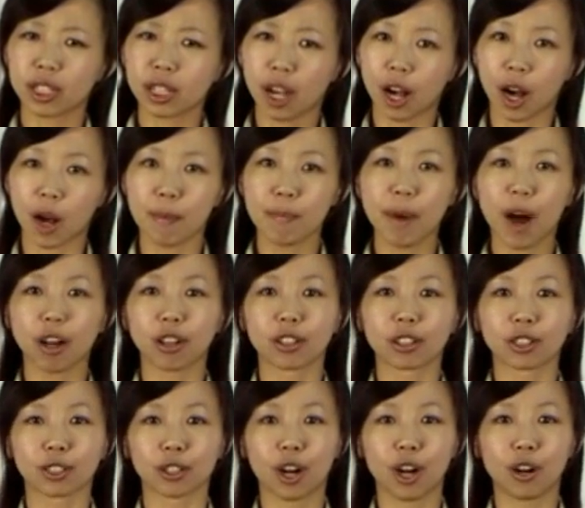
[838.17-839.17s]
吃很饱
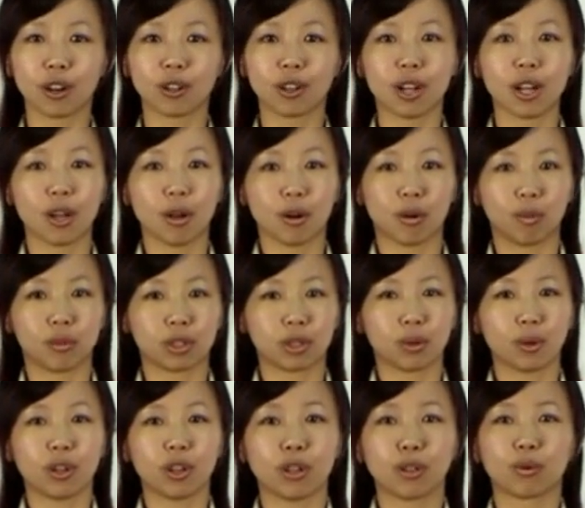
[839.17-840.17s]
的时候，总
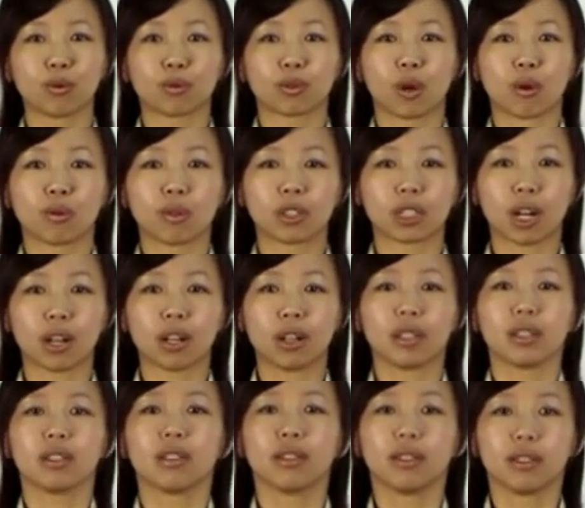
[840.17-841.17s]
是会有一股冲动，想
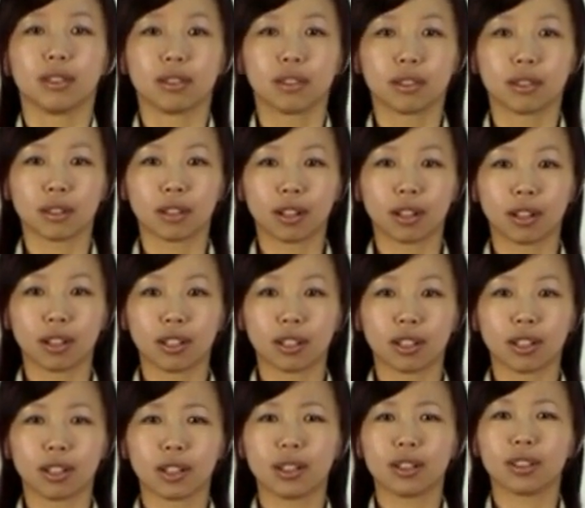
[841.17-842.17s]
呃
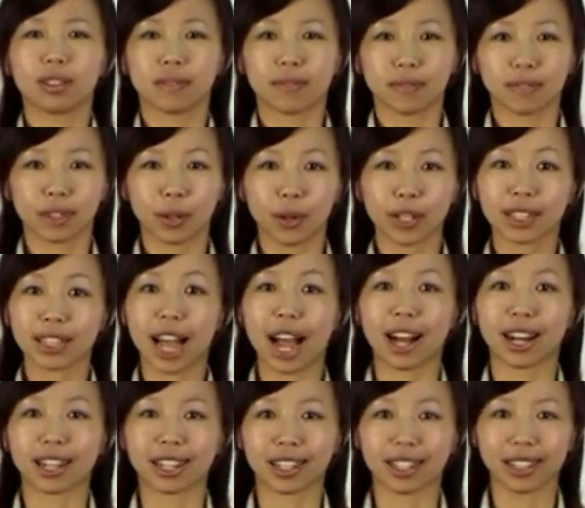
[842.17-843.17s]
呃，会
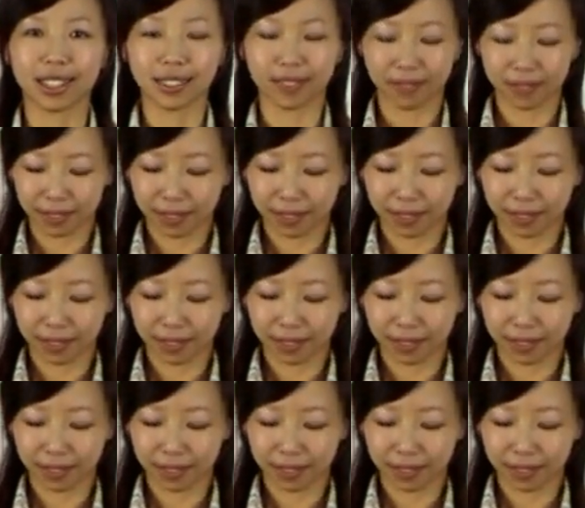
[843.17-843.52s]
打嗝。